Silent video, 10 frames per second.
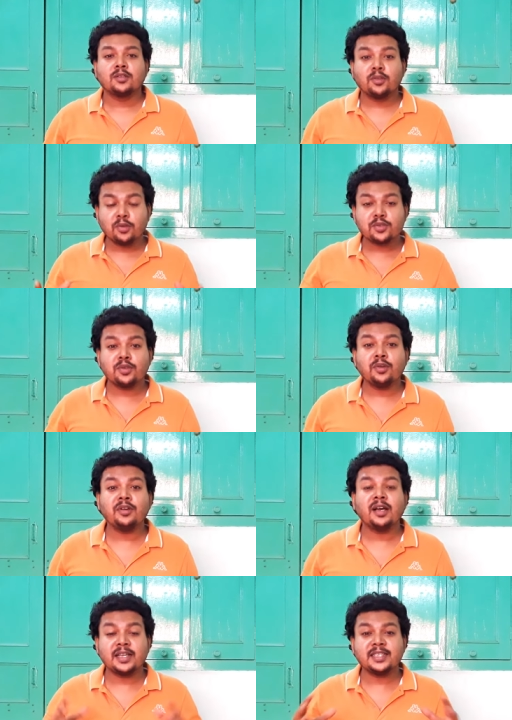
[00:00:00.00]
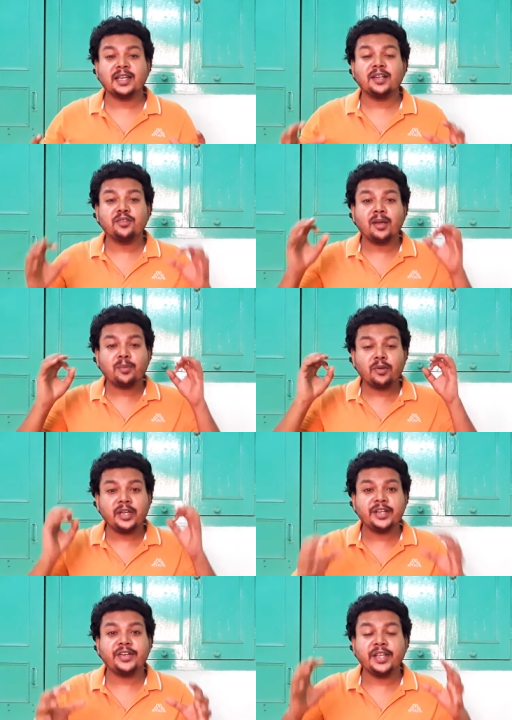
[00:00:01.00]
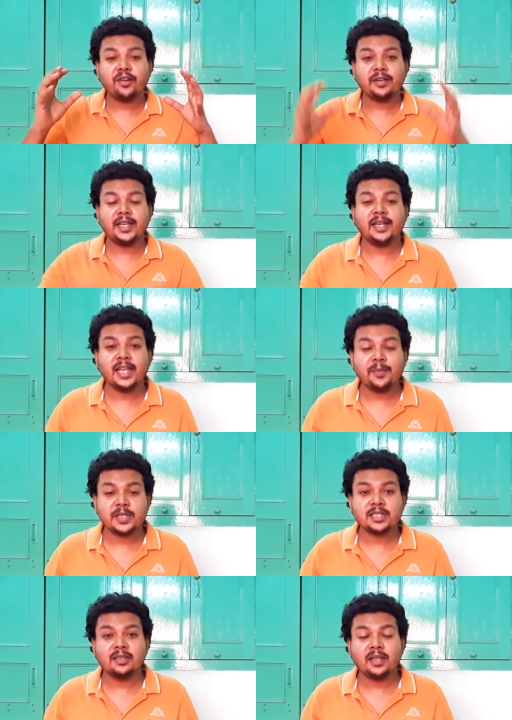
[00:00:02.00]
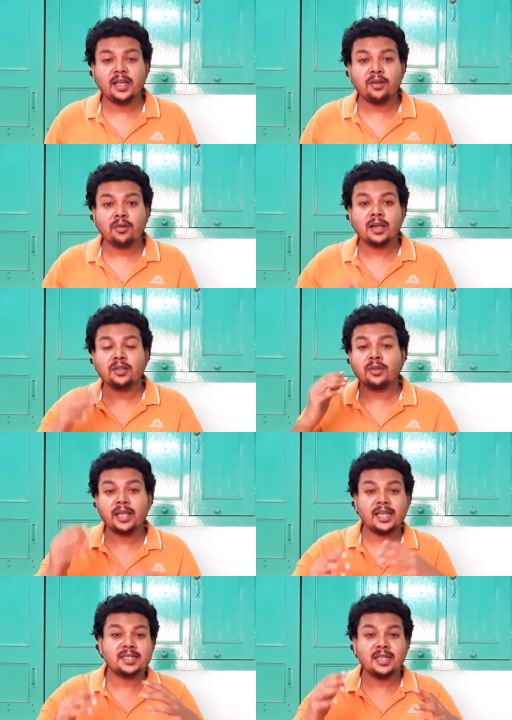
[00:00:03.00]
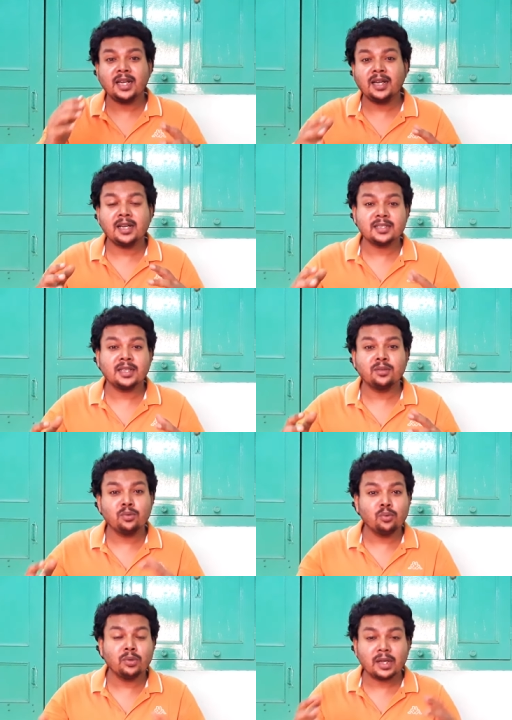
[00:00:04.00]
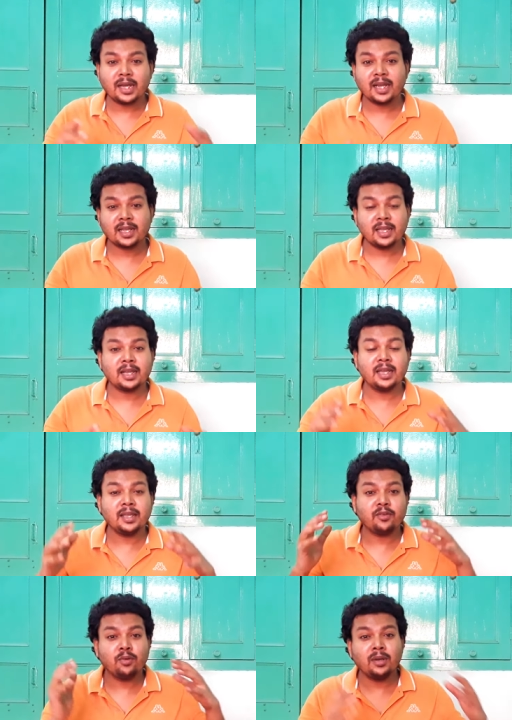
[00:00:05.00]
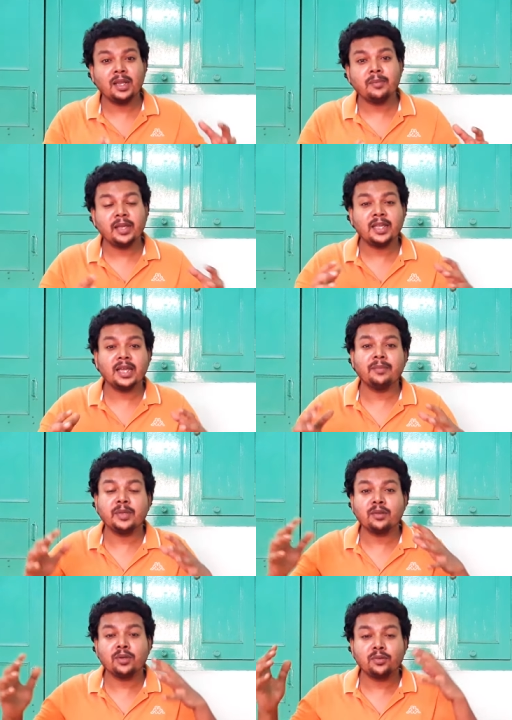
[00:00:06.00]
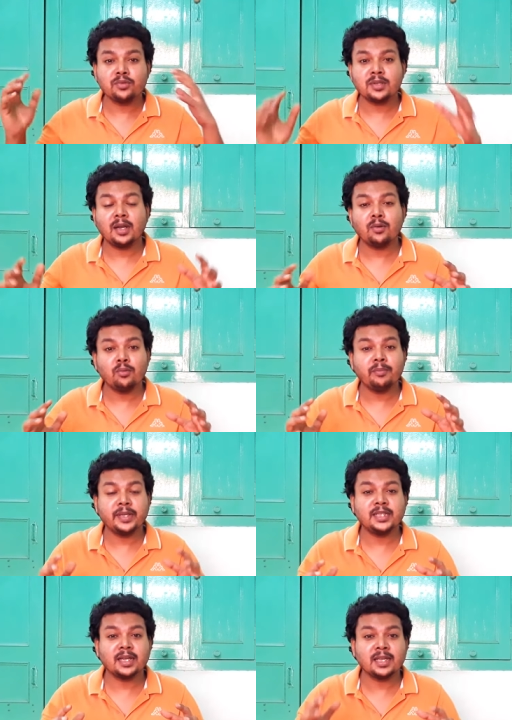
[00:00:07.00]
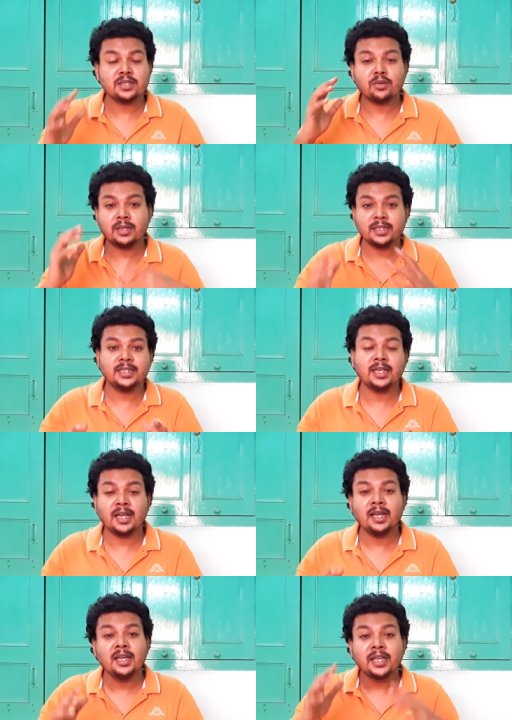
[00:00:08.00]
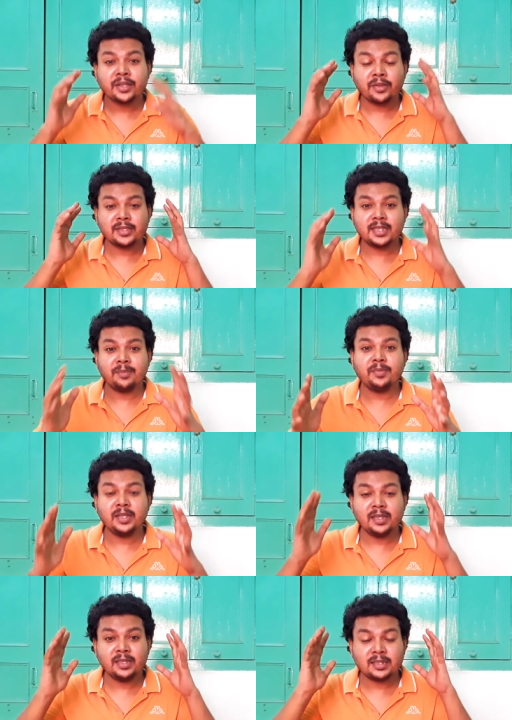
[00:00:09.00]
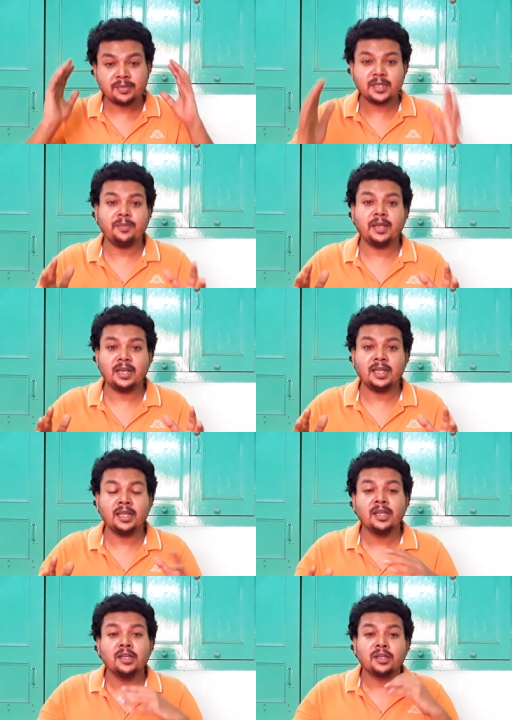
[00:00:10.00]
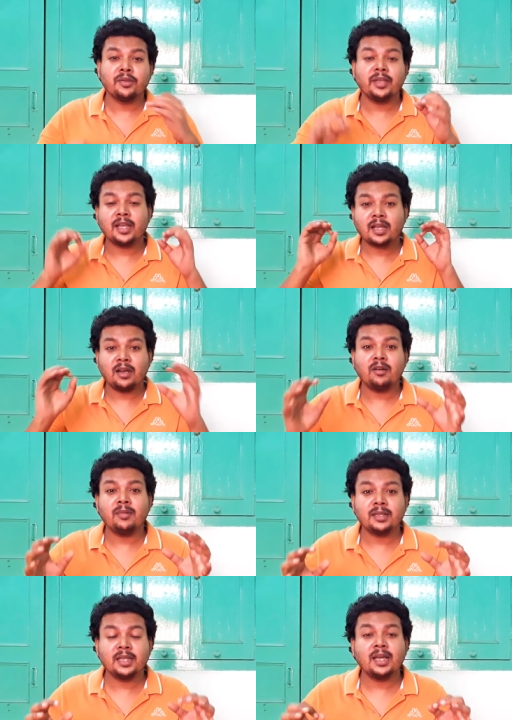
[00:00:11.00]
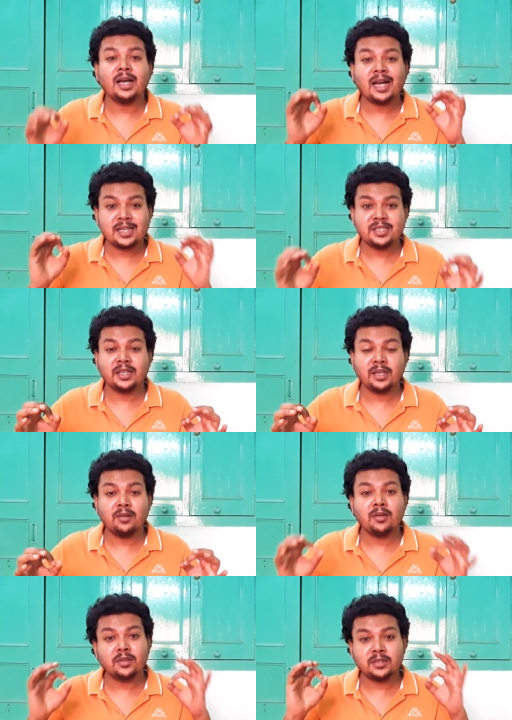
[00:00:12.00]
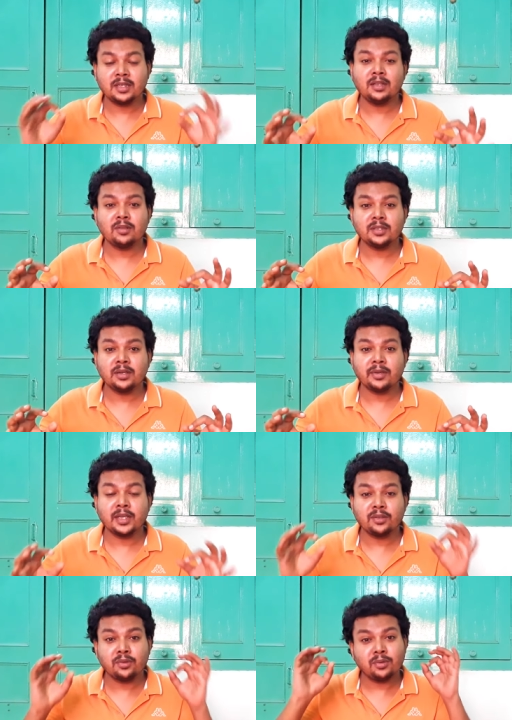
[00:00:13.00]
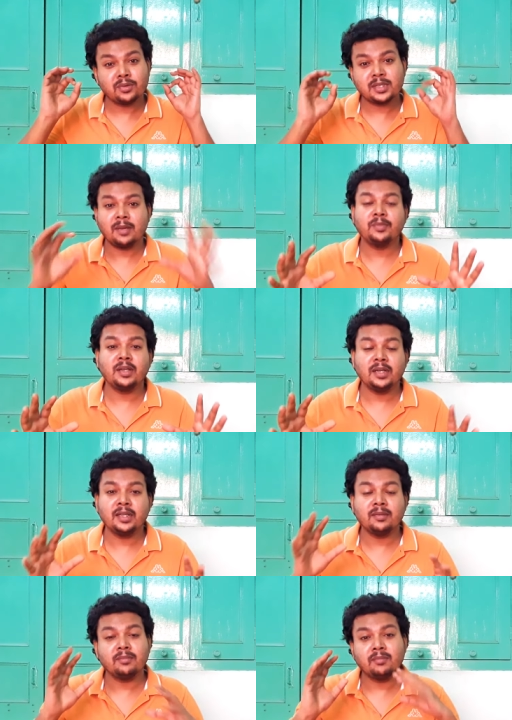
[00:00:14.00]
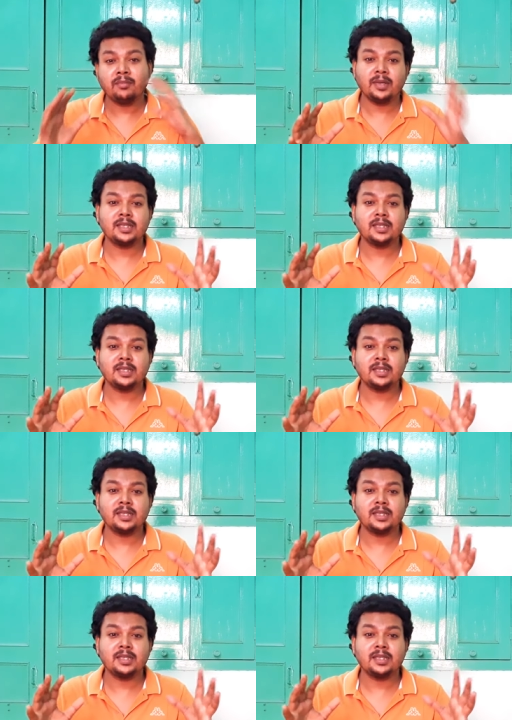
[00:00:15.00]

तो दोस्तों आशा करते हो आपको ये ट्रिक और टेक्निक पसंद आया होगा तो गैस सिलेंडर से दूर आके कहीं खुले में या फिर कोई दूसरा रूम पर जाके इसको कीजिएगा क्योंकि सेफ्टी सबसे पहले क्योंकि एक कहावत है आग से खेलोगे तो जल तो जाओगे तो सावधानी है